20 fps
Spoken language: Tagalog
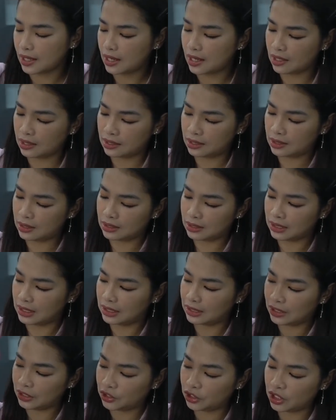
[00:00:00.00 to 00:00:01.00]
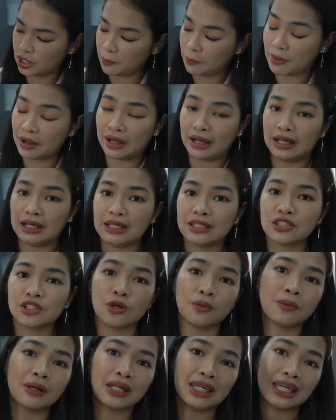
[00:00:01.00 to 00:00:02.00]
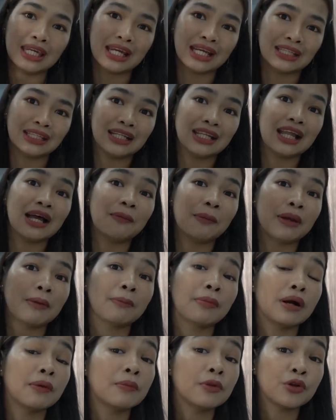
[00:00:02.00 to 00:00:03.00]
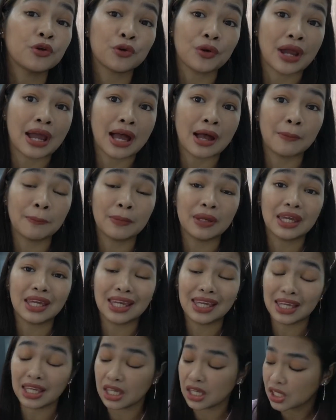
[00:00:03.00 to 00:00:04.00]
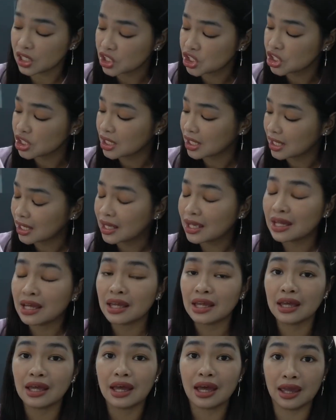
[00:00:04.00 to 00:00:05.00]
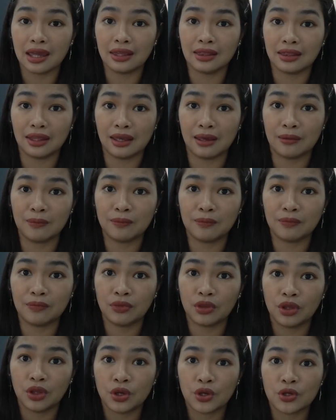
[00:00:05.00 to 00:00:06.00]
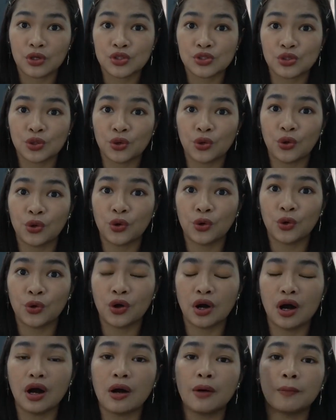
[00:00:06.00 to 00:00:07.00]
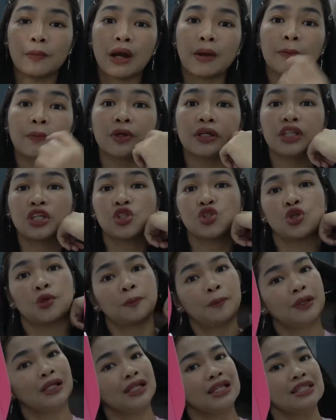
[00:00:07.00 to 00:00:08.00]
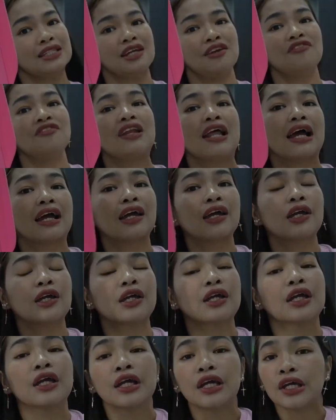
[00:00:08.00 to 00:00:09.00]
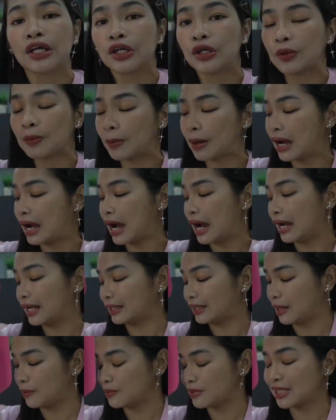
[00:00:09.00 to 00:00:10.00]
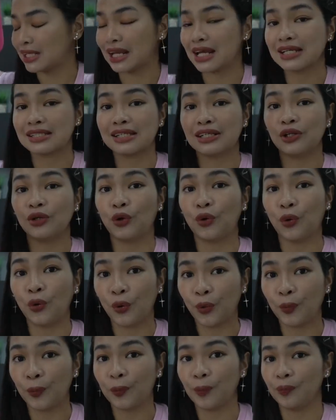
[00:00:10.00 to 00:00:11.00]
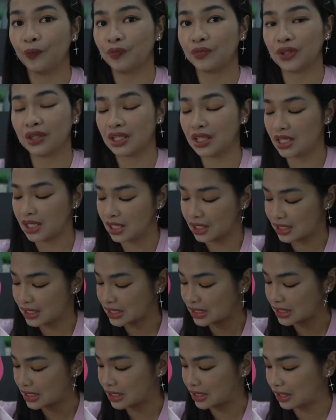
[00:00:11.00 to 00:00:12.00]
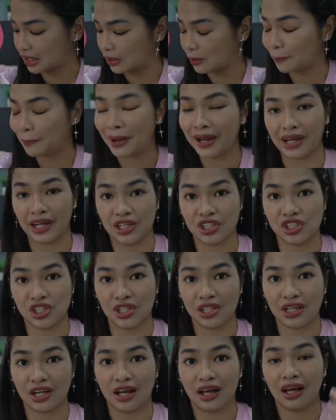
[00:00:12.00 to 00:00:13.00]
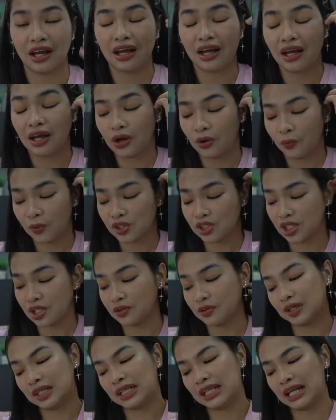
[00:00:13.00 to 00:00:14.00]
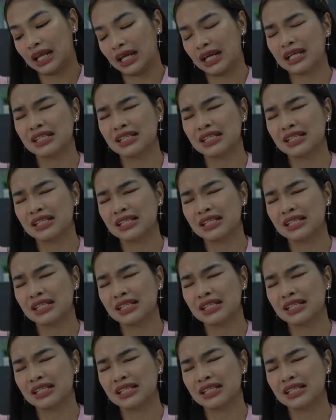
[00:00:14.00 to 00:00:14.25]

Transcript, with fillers: At kita niyo naman, sobrang ingat nila. May bubble wrap each item. So, um, I'm pretty sure pretty safe lagi yung mga items na nasa loob. Hindi nasisira yung packaging niya. Which I really like.